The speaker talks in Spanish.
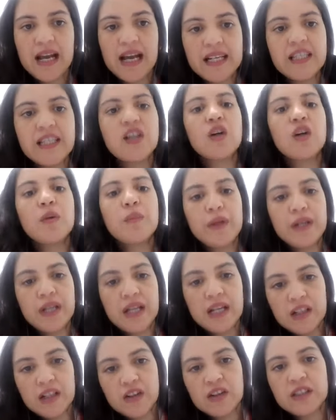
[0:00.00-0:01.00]
al
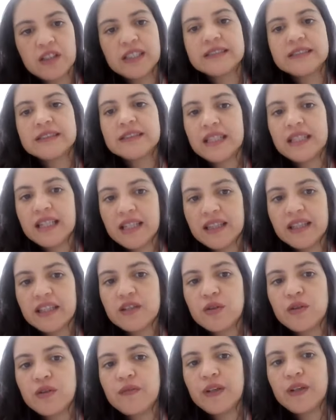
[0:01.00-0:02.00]
incorporarlo en tres
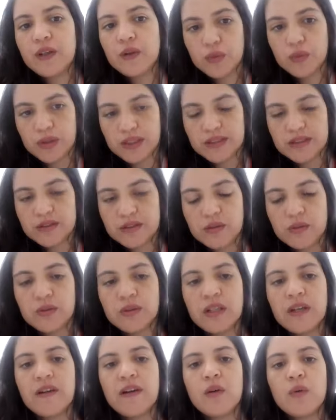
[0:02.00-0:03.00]
de sus vacunas,
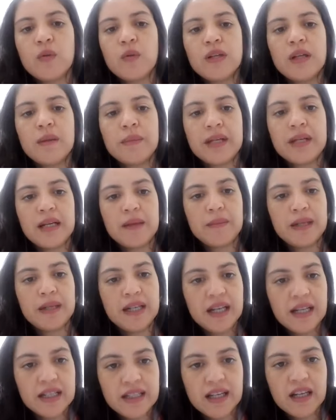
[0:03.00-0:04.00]
una vacuna para la
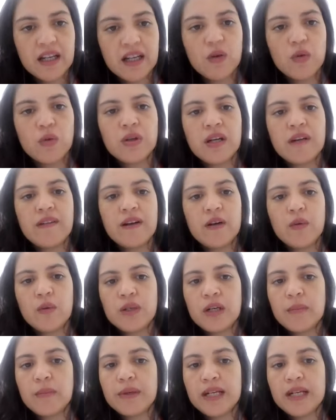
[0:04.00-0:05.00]
malaria, una
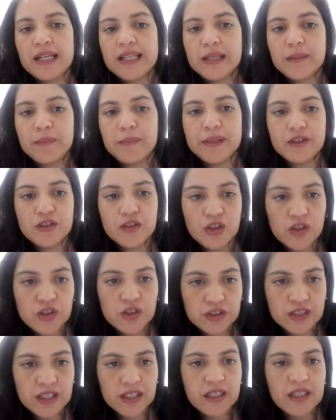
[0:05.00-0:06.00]
vacuna para el herpes
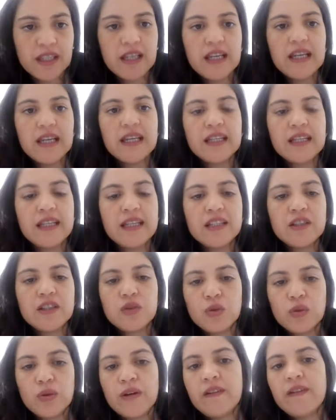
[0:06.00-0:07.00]
zóster y
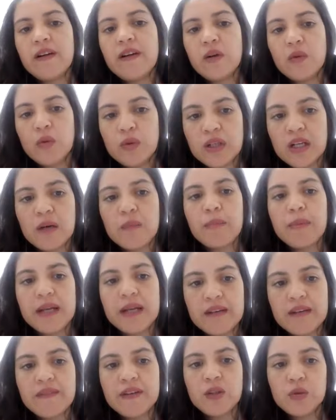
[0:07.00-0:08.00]
en su nueva vacuna
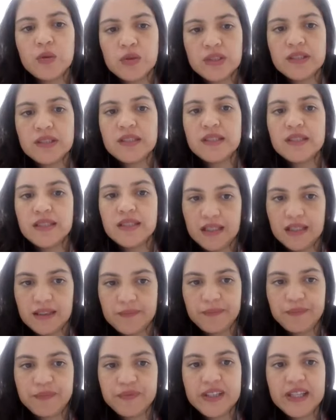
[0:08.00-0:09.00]
para el virus incisional.
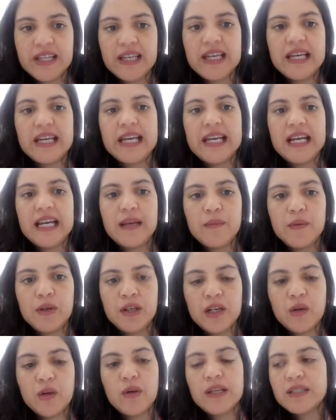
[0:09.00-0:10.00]
La
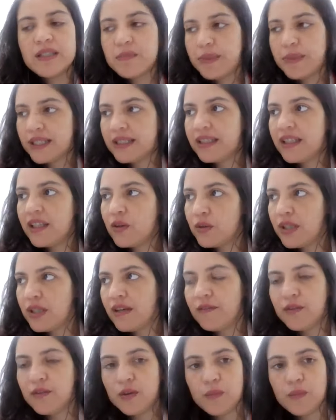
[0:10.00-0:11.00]
molécula es parte de
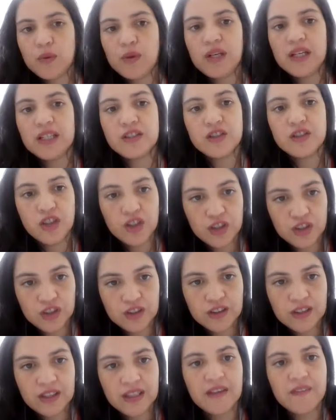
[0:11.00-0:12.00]
una formulación
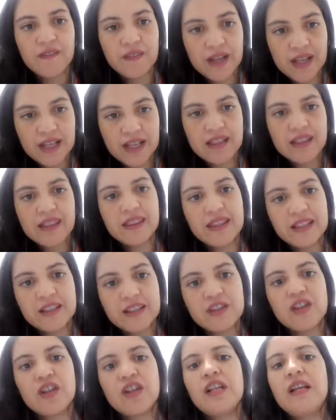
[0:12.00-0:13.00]
que va
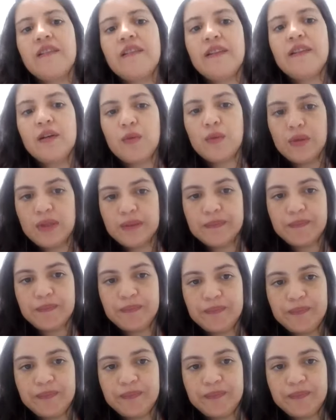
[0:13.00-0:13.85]
dentro de la vacuna.